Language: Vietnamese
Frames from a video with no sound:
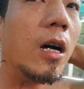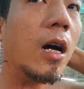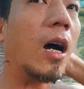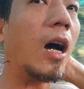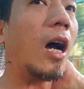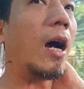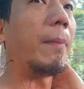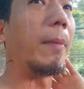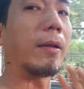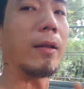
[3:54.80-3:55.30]

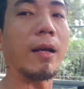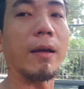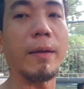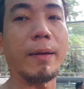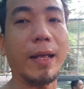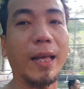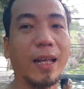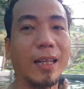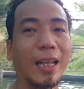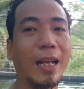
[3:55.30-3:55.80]
À, mình
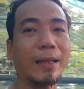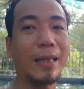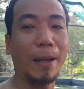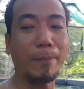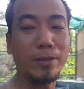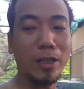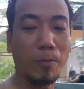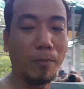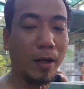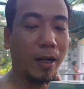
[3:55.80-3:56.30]
đã
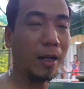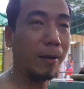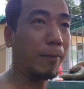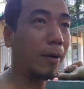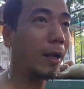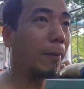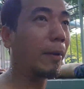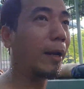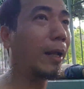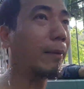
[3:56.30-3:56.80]
tắm xong mình là
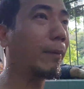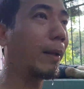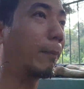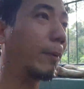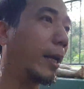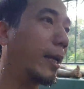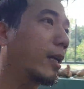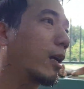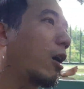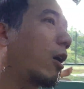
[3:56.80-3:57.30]
mình lên nằm
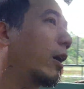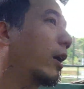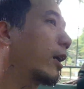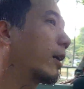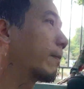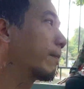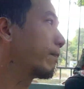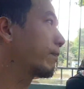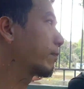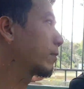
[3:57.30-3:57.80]
nghỉ rồi ha.